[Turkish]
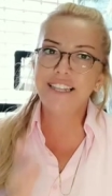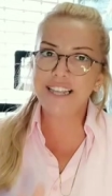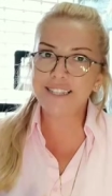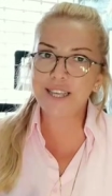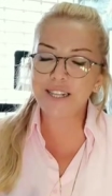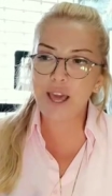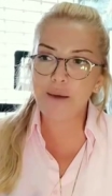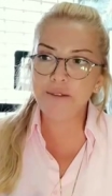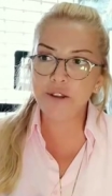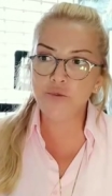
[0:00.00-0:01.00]

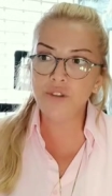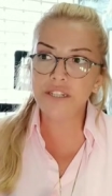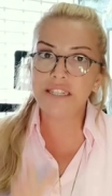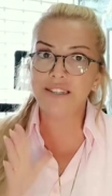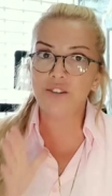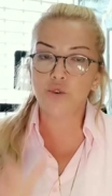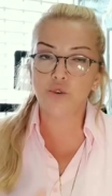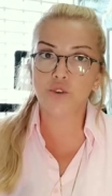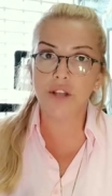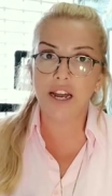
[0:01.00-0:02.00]
destekleyen bir gündesiniz.
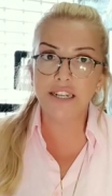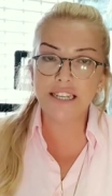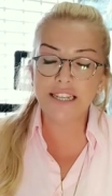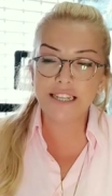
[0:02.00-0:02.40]
Çocuklarla ilgili